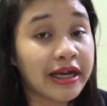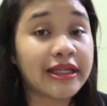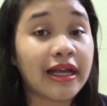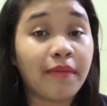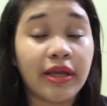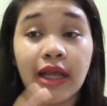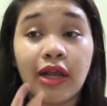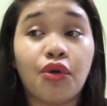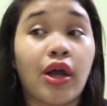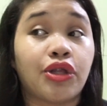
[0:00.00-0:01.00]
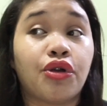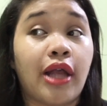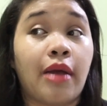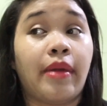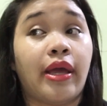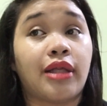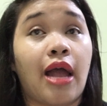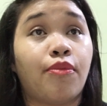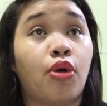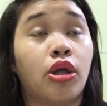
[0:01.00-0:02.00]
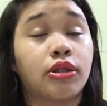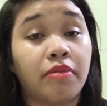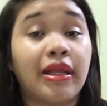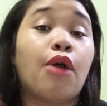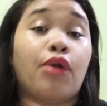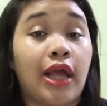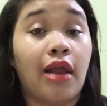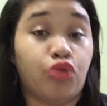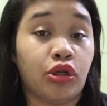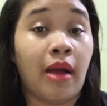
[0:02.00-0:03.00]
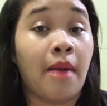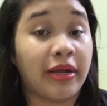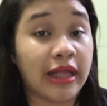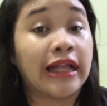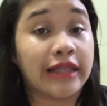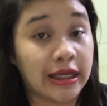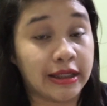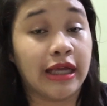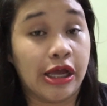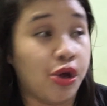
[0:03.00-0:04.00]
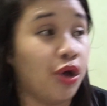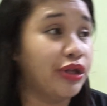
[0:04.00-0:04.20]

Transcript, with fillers: Kasi kami, isa lang yung hotdog namin, tapos binawi na lang po sa mga patatas, ganun.